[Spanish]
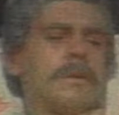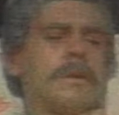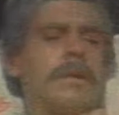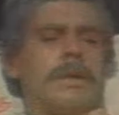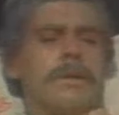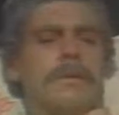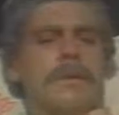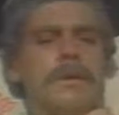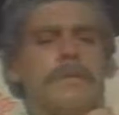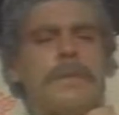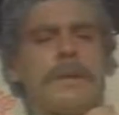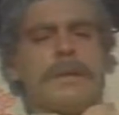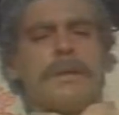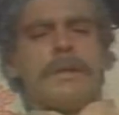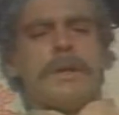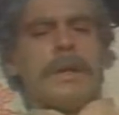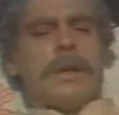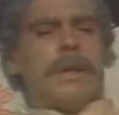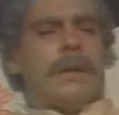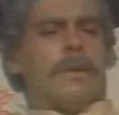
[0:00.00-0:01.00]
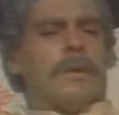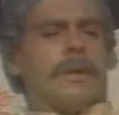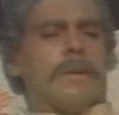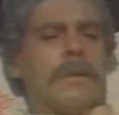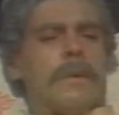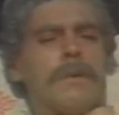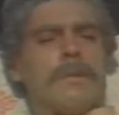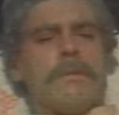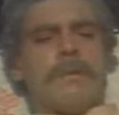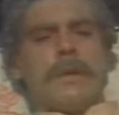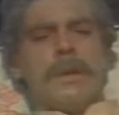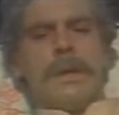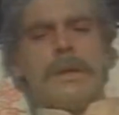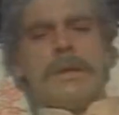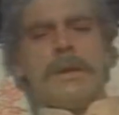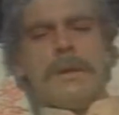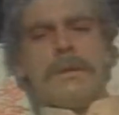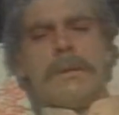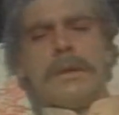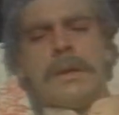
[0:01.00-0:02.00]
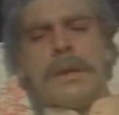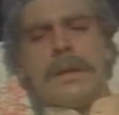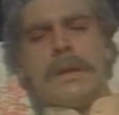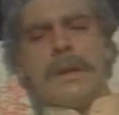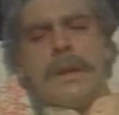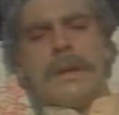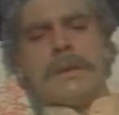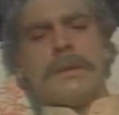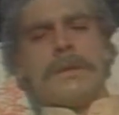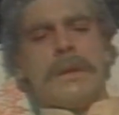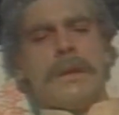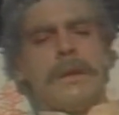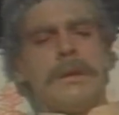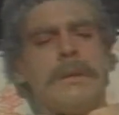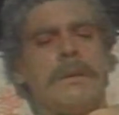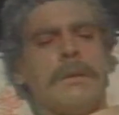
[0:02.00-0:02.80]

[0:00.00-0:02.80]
quiero ni pensar en lo que va a ocurrir de ahora en adelante.